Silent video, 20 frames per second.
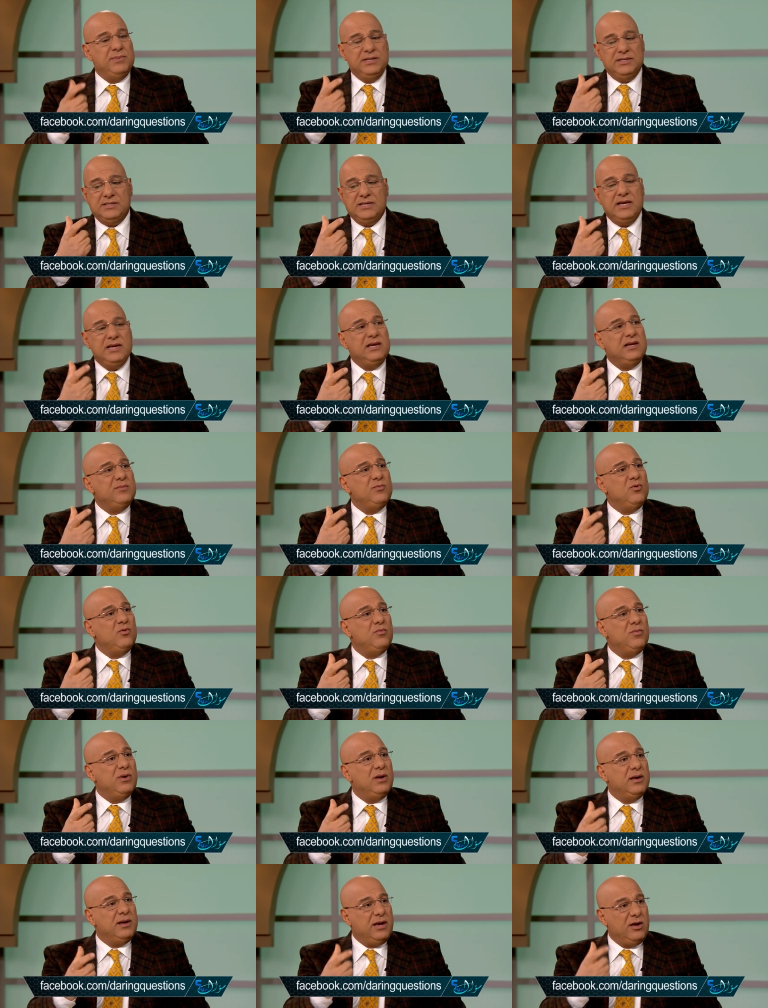
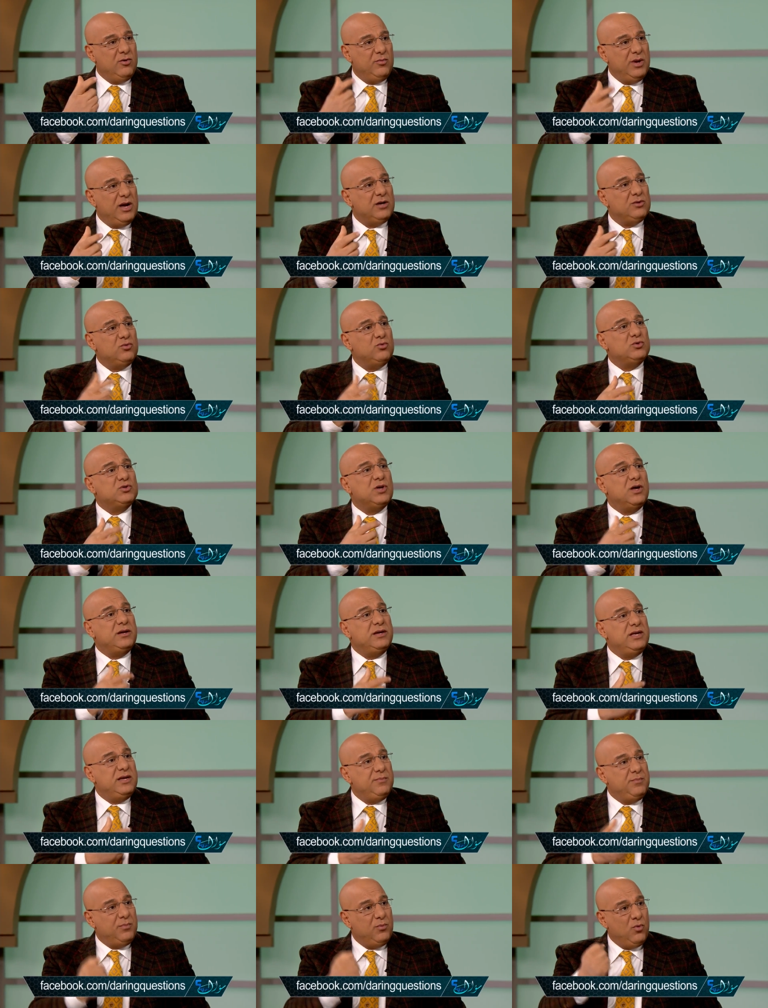بيسلمهم كانوا بياخدوا
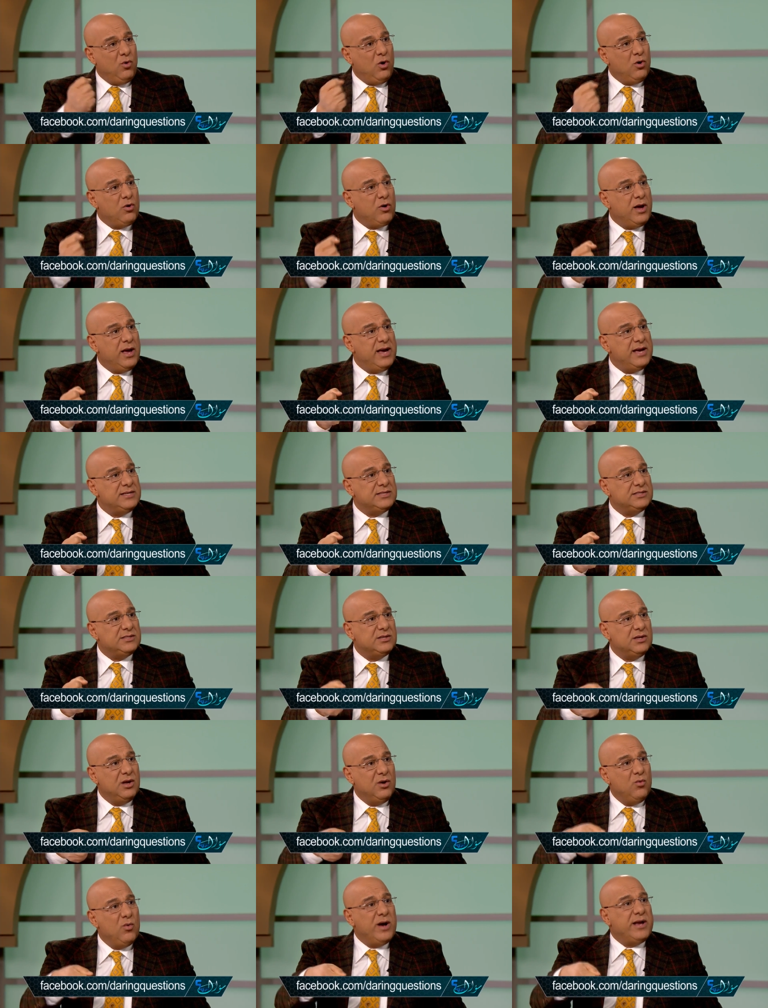صليب
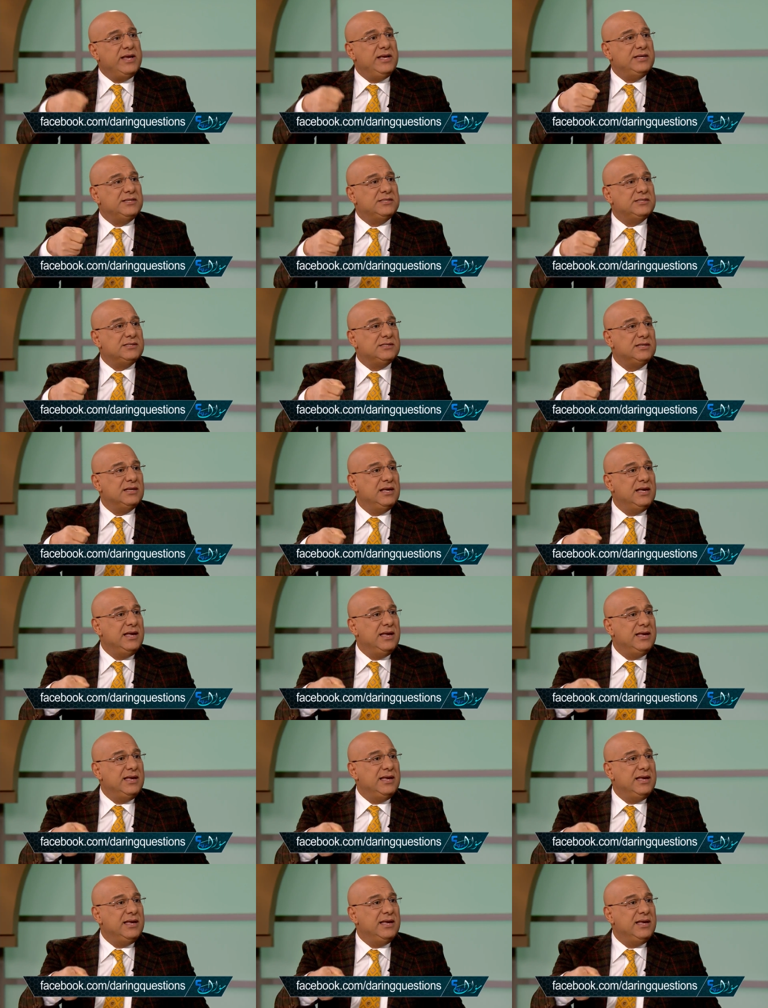وعكاز وكيس